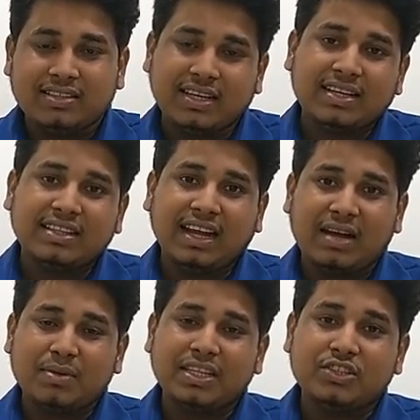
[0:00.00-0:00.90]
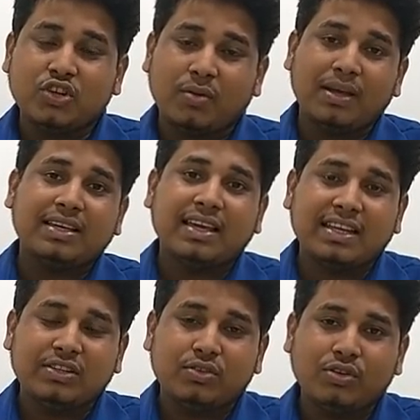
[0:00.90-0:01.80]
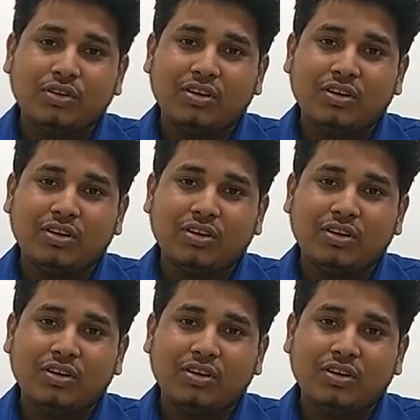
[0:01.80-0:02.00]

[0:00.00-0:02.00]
সেক্ষেত্রে আমাদের সবাইকে কিন্তু